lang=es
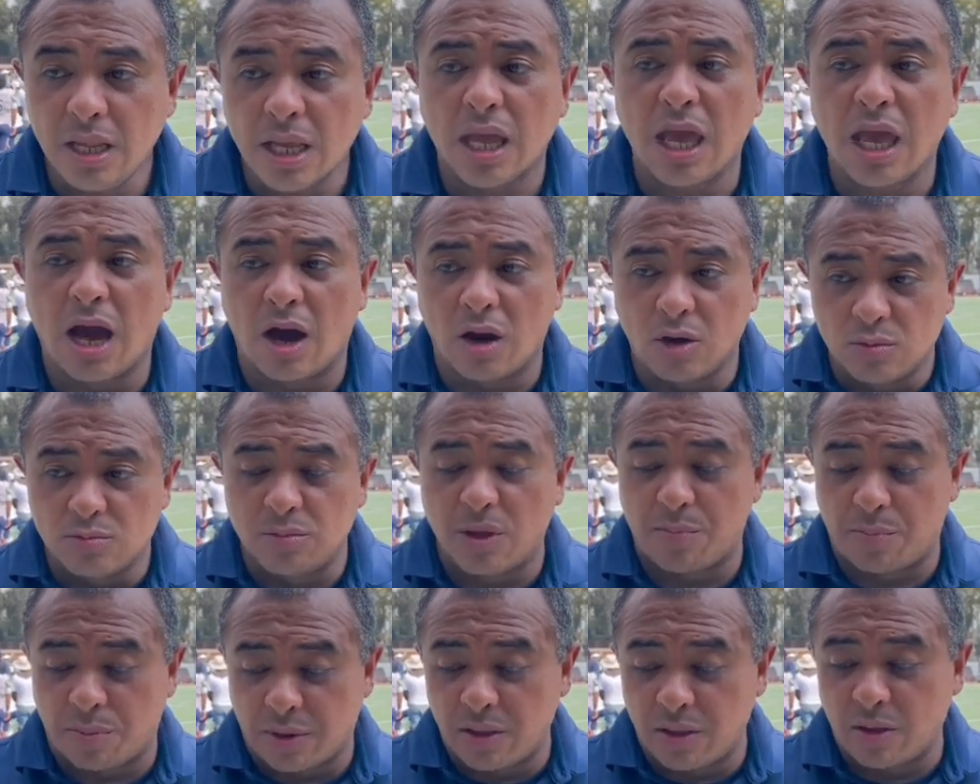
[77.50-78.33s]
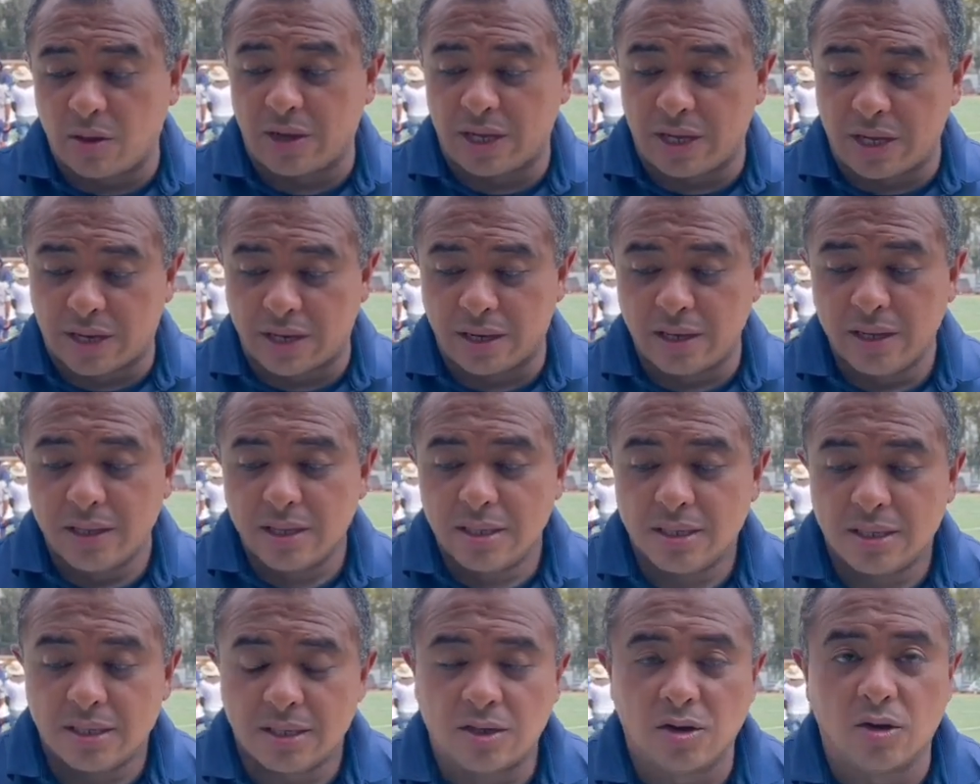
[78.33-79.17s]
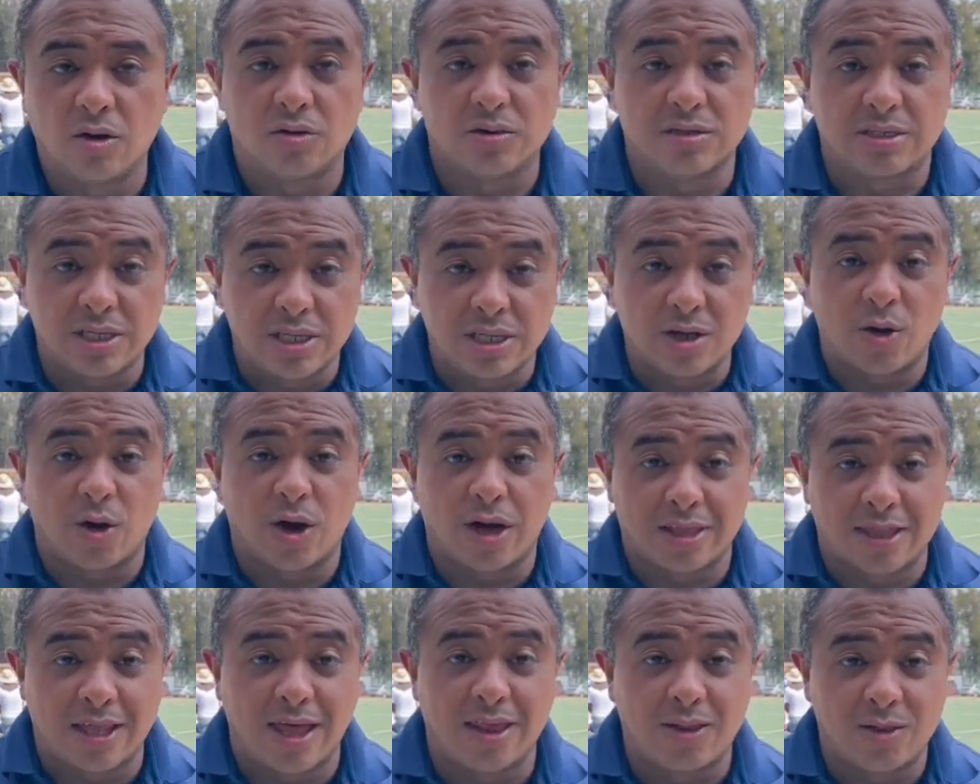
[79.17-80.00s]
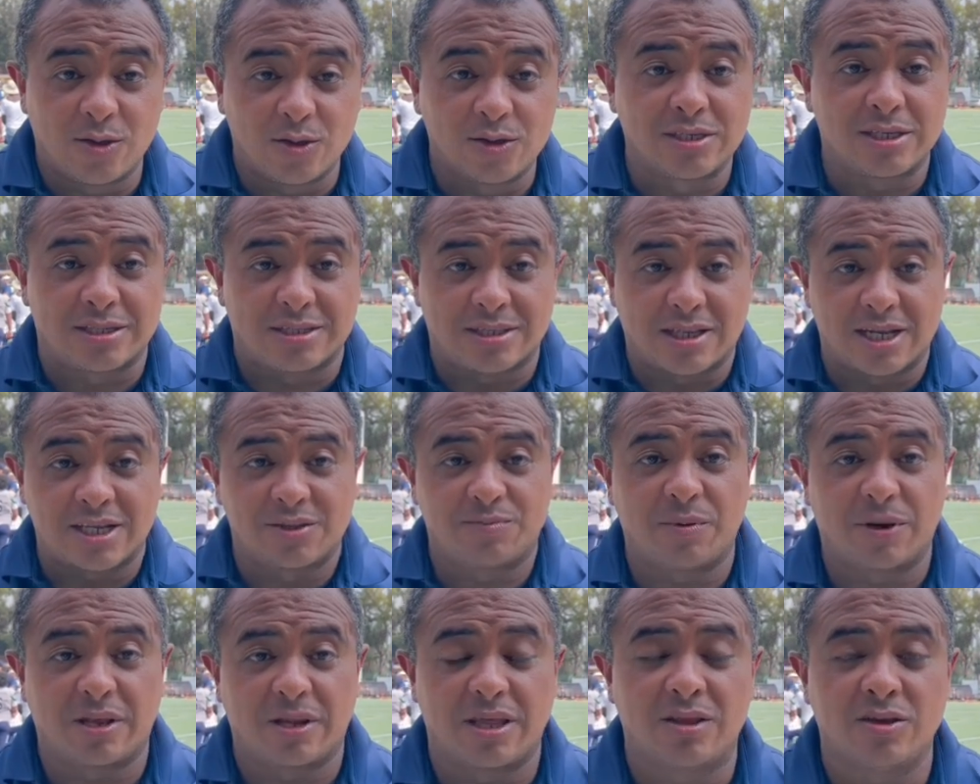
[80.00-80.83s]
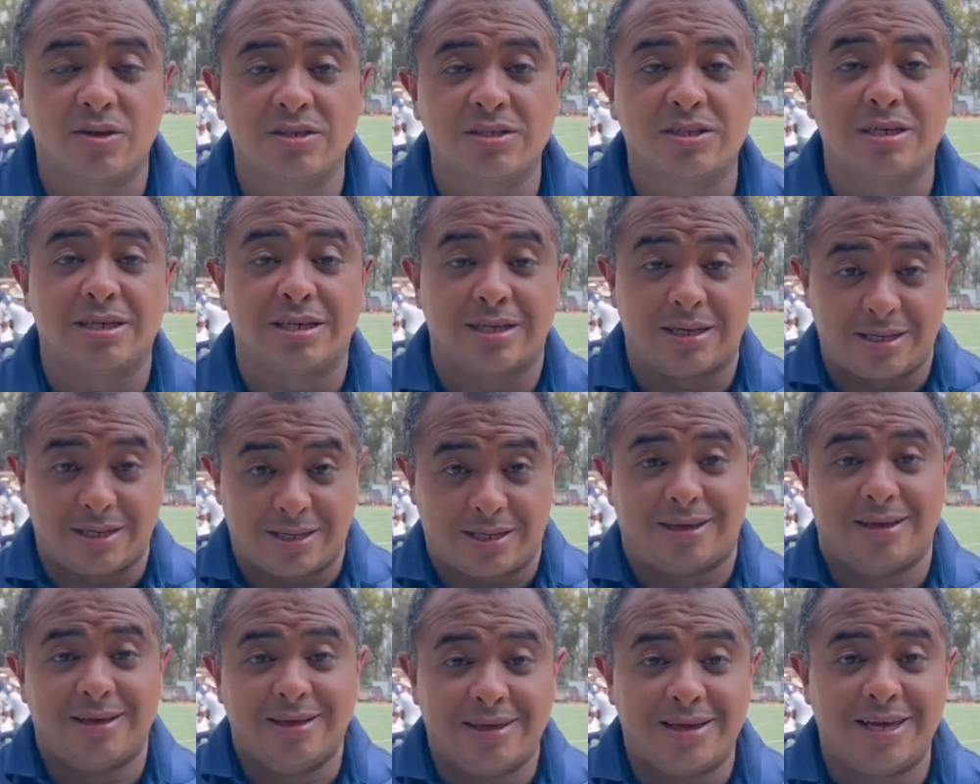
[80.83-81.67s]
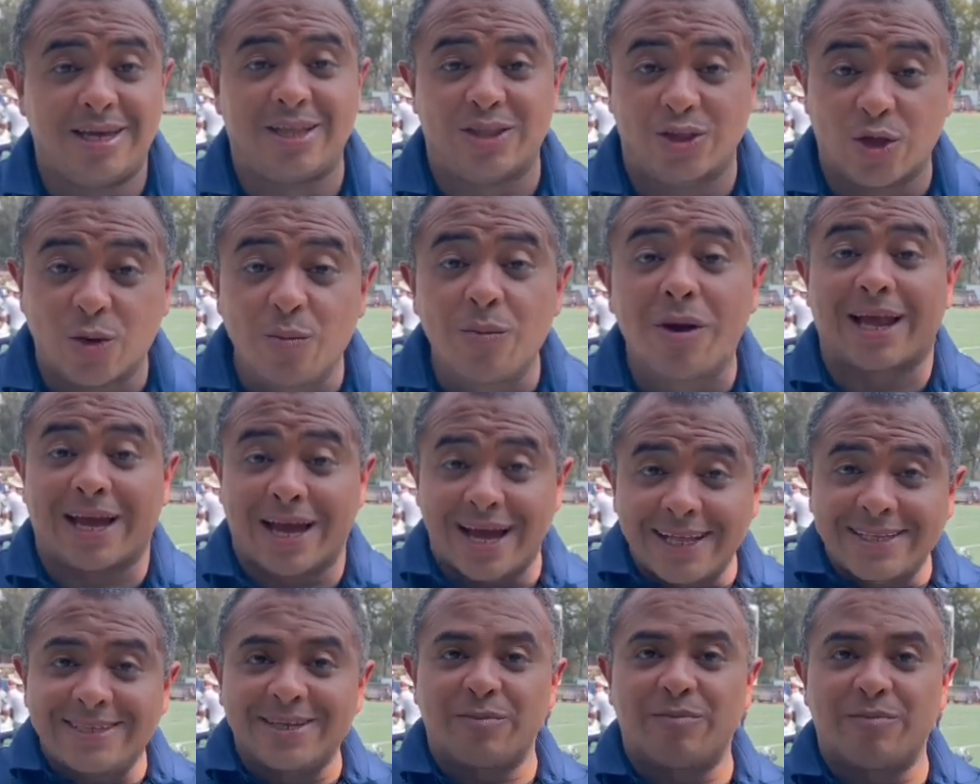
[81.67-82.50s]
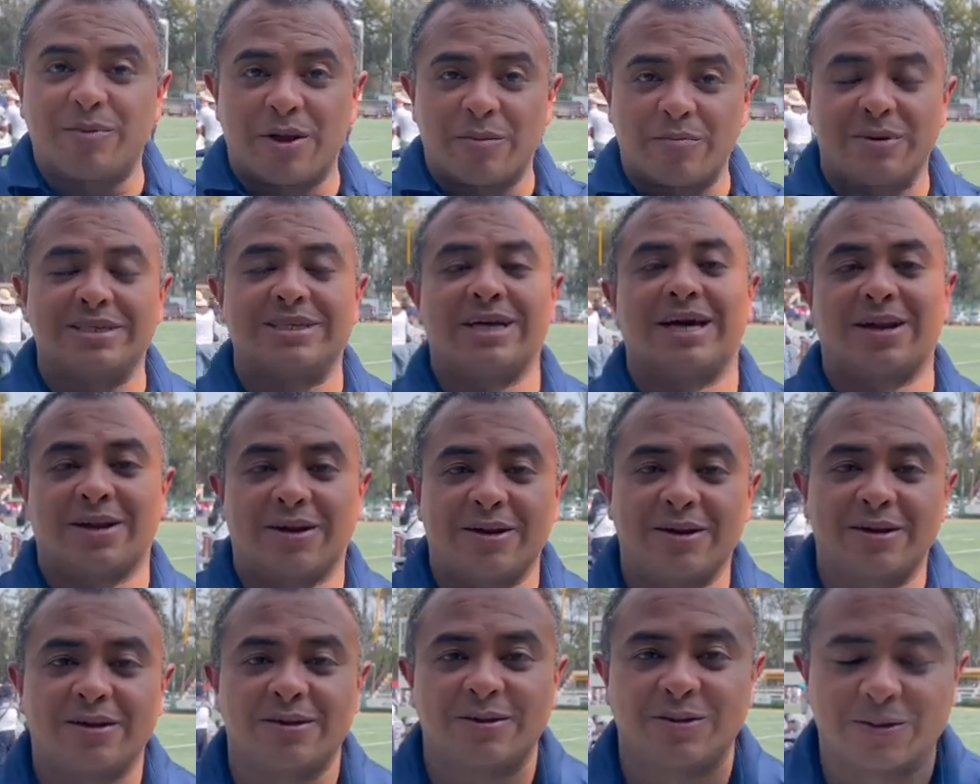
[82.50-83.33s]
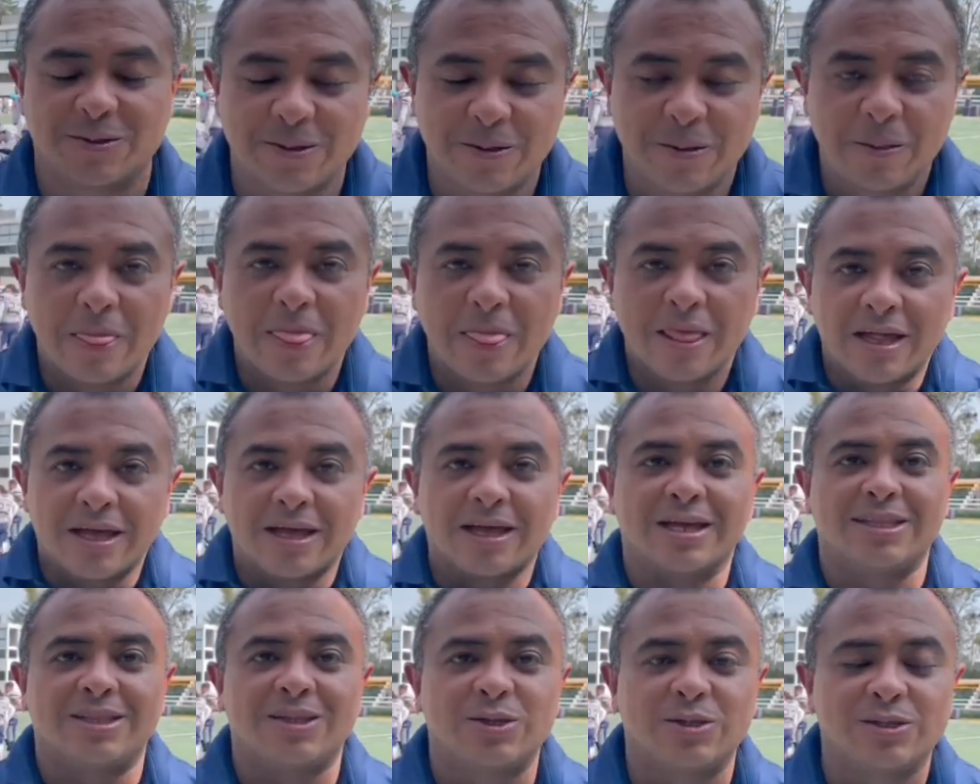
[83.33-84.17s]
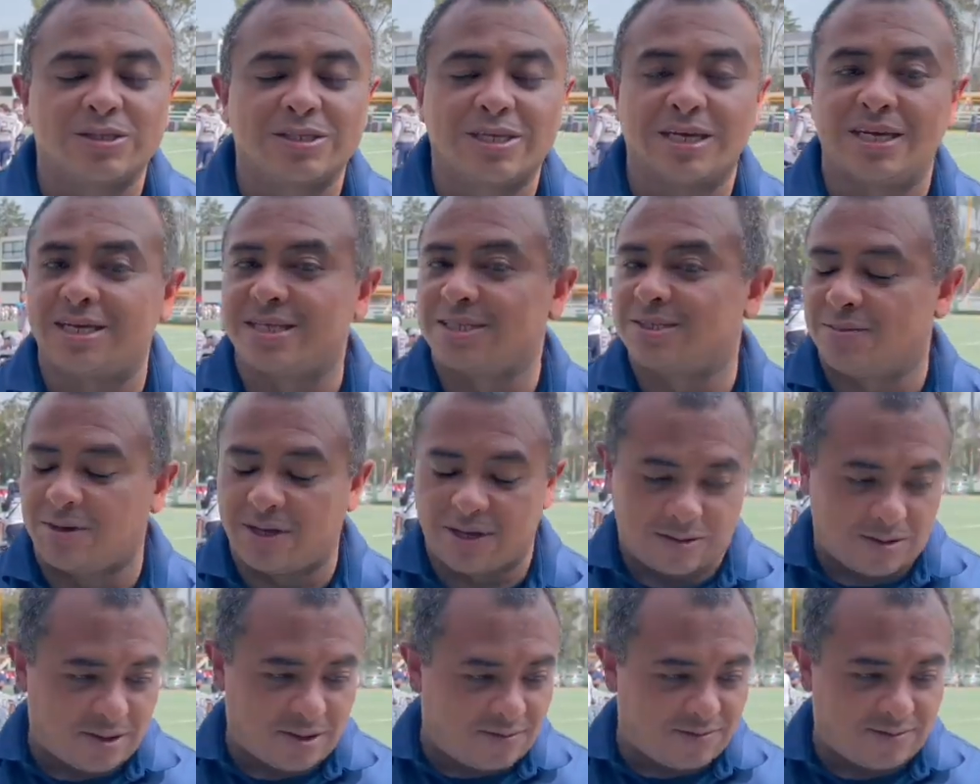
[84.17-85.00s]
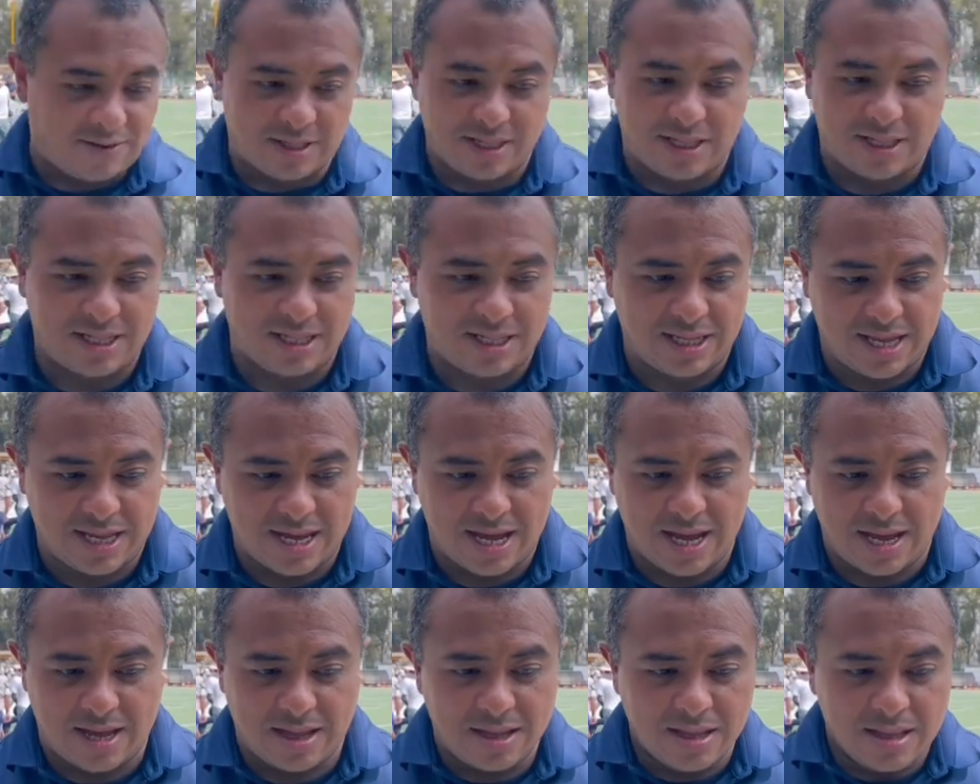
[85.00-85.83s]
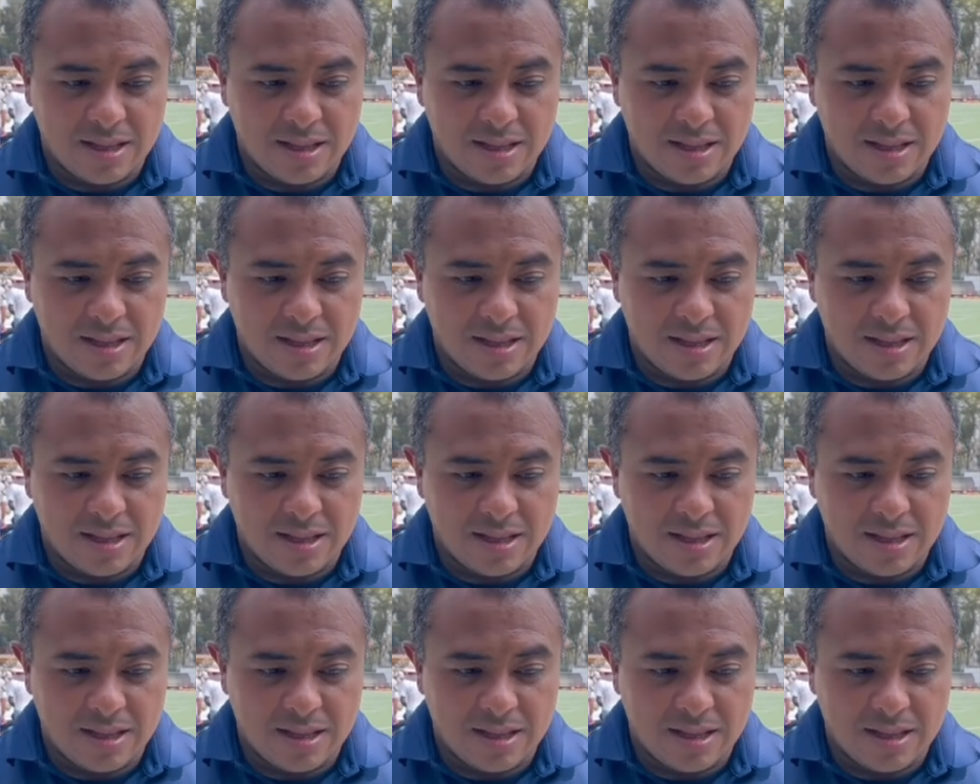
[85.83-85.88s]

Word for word: que aún me puedo ir con cinco ganados y tres perdidos y, y, no me alcanza para pasar. ¿no? Entonces, bueno, al final del día,